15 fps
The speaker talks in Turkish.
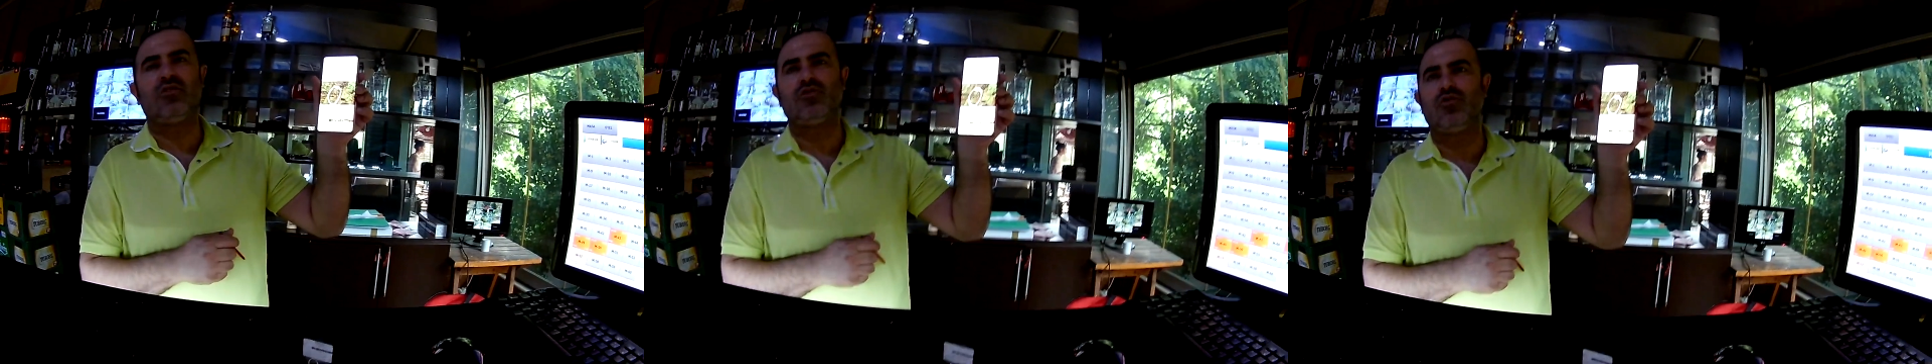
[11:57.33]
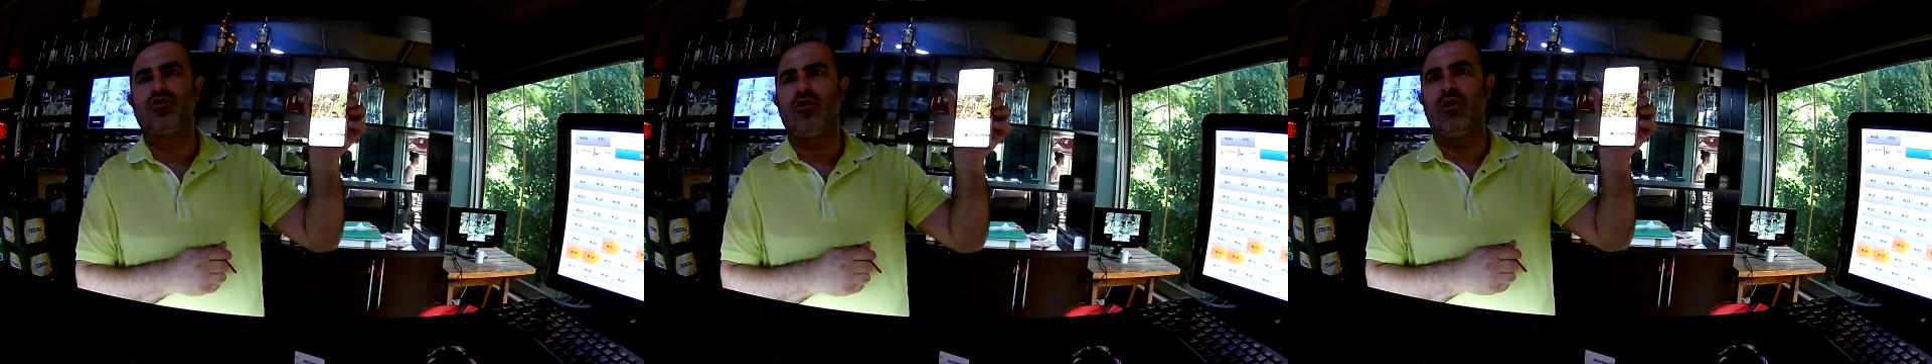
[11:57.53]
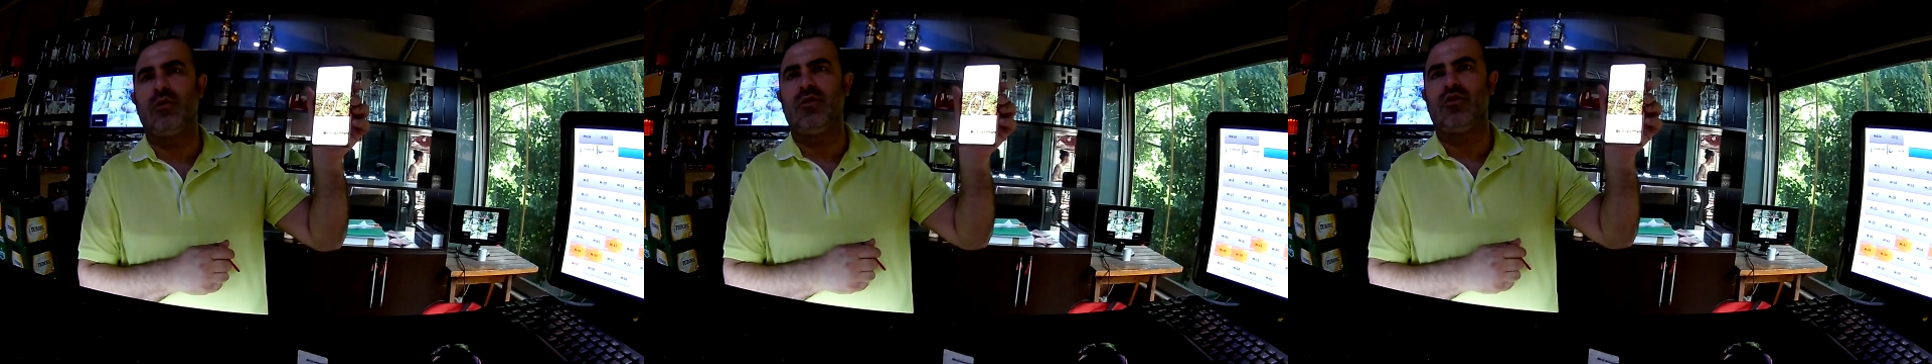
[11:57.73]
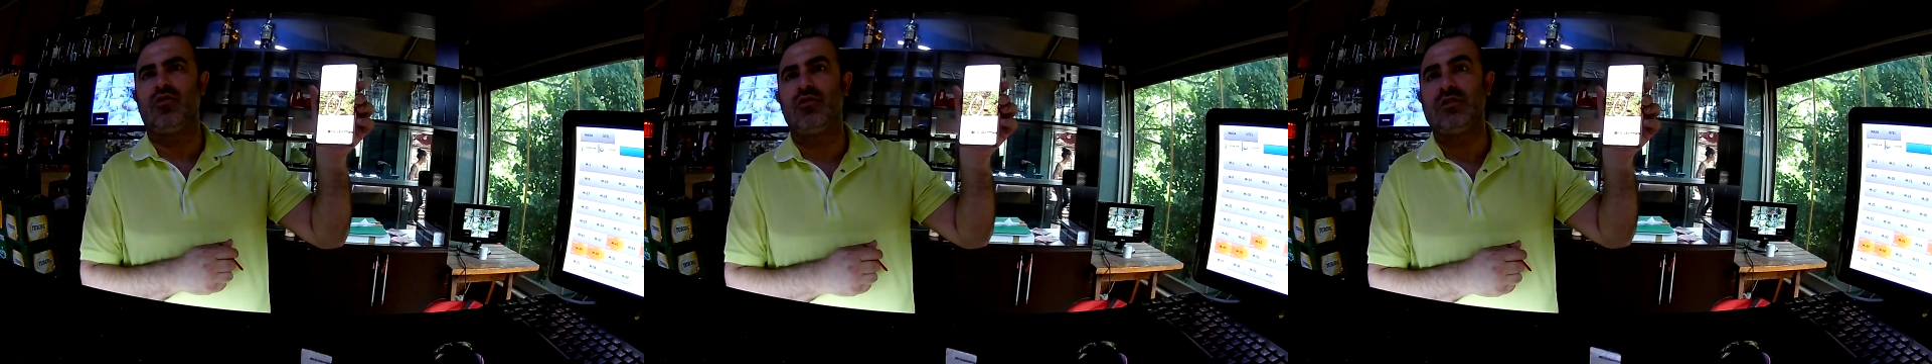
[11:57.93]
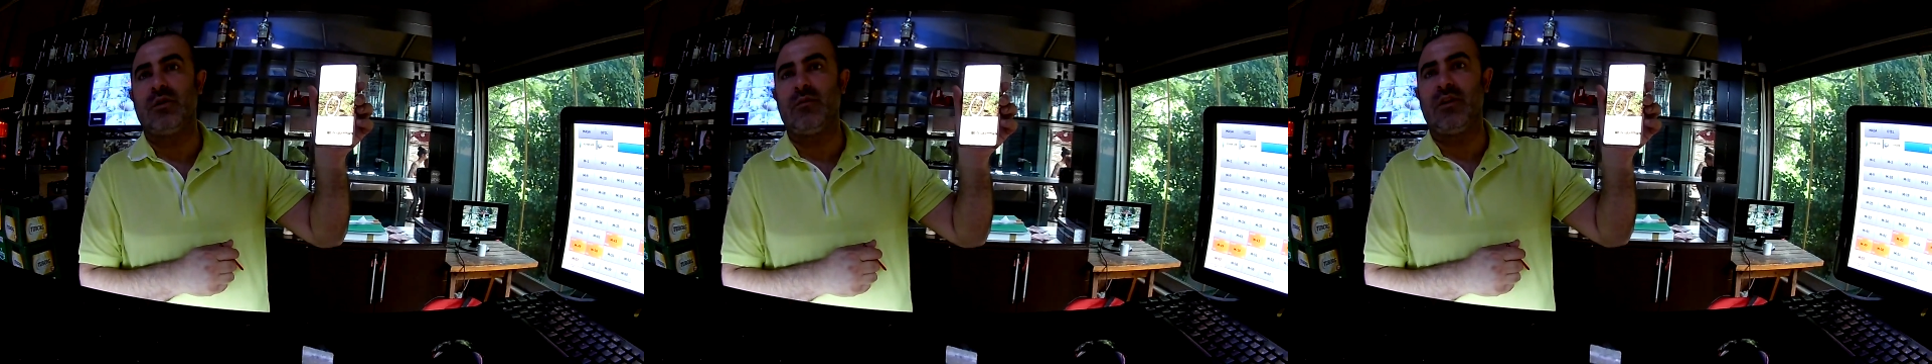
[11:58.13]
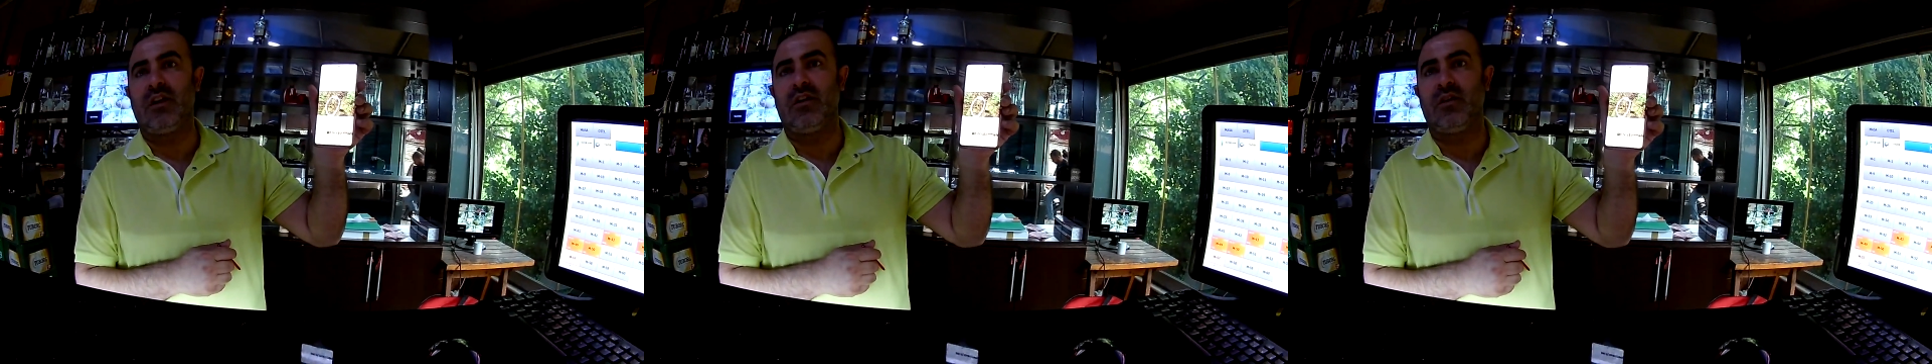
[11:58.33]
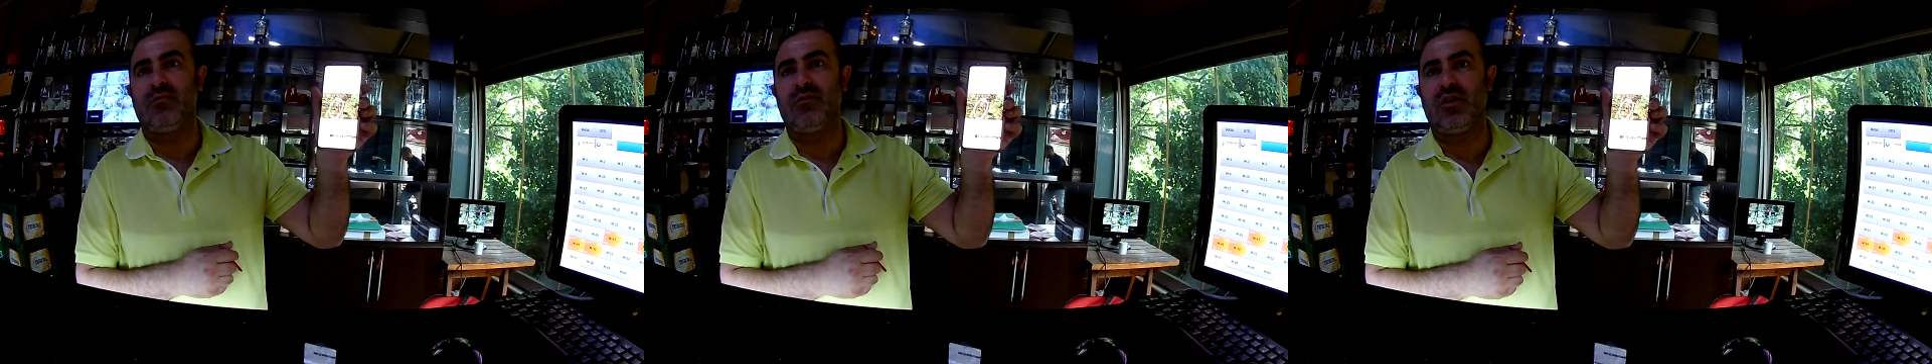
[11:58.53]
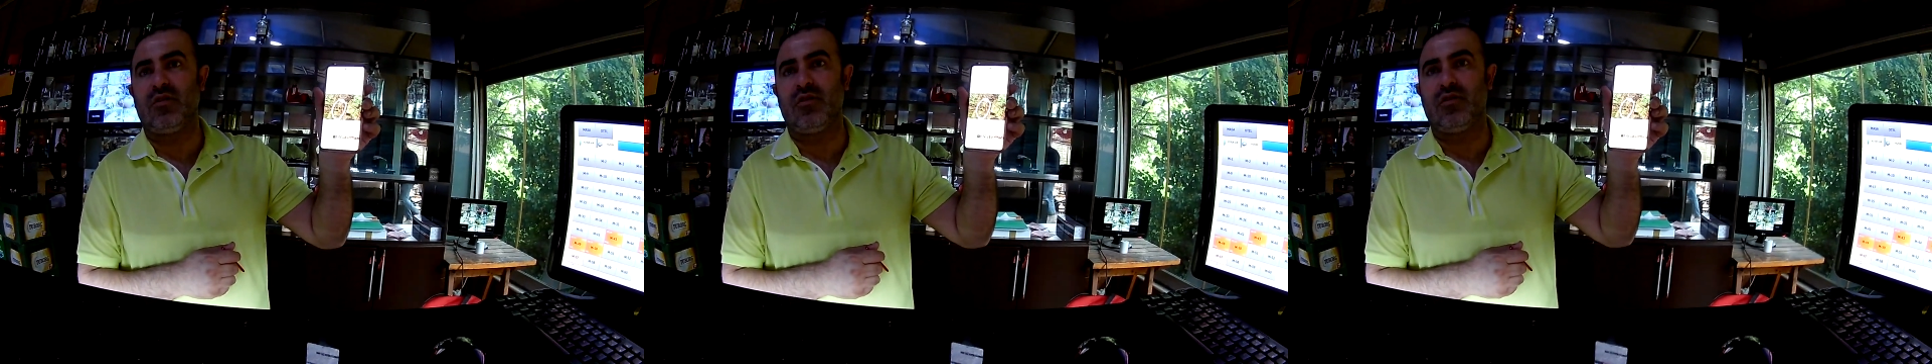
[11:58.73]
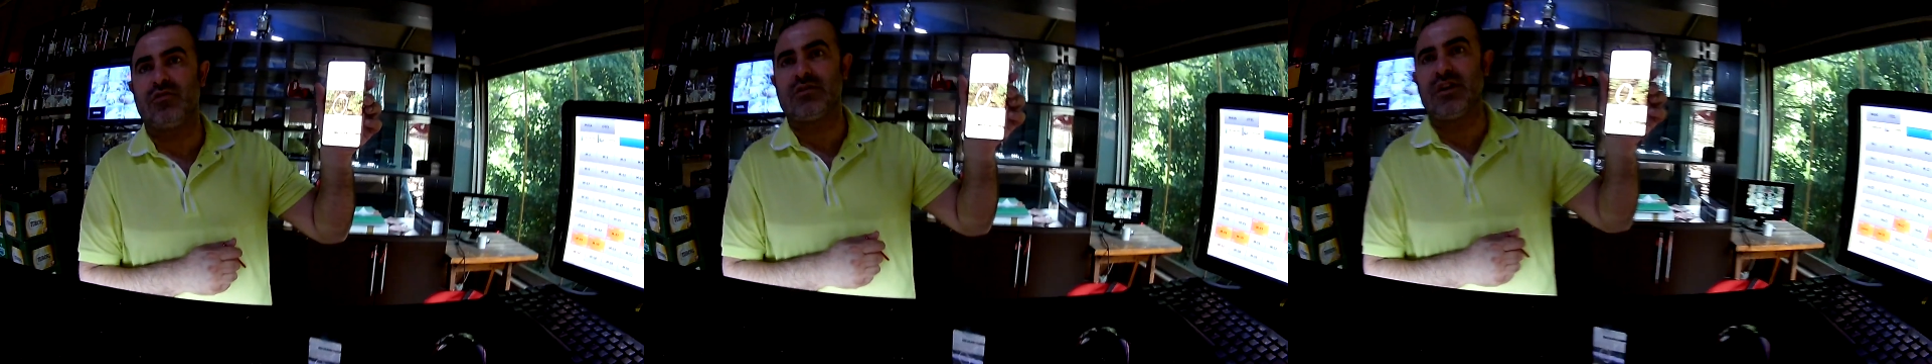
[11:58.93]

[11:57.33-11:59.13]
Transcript: sonra sola bakıyoruz. Aman Allah'ım ne görüyoruz?